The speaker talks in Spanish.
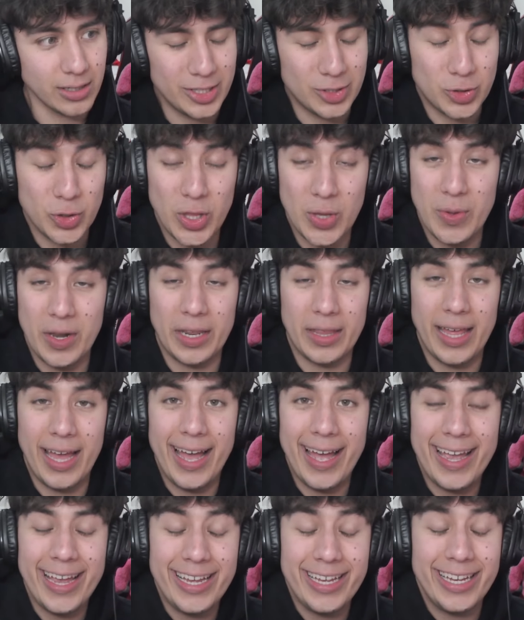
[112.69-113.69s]
Esto de
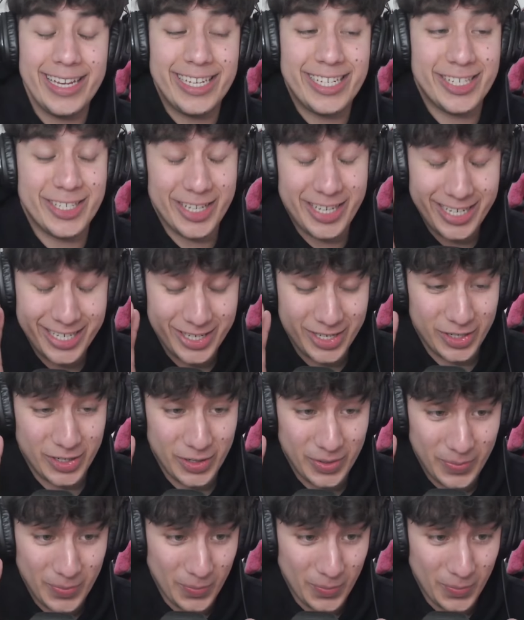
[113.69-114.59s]
verdad eh, es, es